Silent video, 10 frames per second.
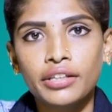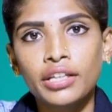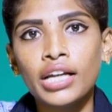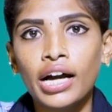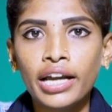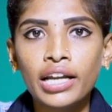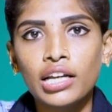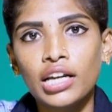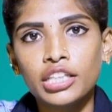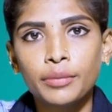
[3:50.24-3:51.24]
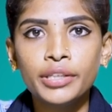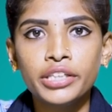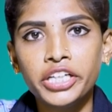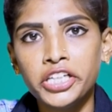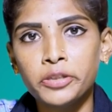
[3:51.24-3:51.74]
இருந்த நகைகள் எல்லாத்தையுமே
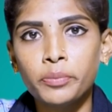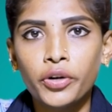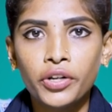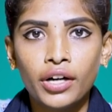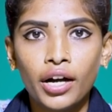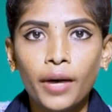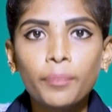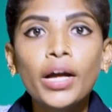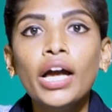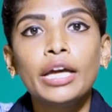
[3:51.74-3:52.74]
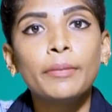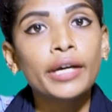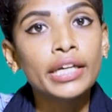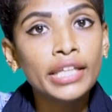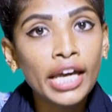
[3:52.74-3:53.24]
திருடிட்டு போயிருக்காங்க
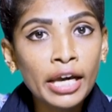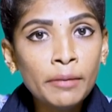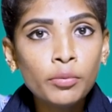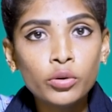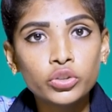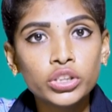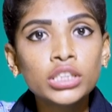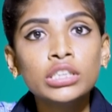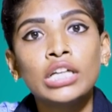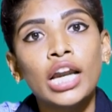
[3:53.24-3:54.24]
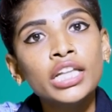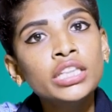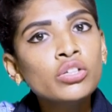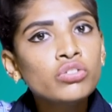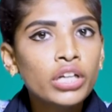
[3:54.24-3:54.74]
இப்ப இதே போன்று
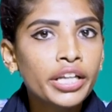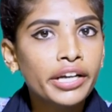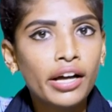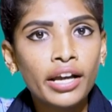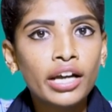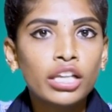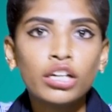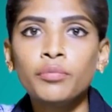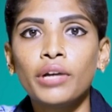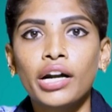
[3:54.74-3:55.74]
லலிதா ஜுவல்லரி நகைக்கடையிலும்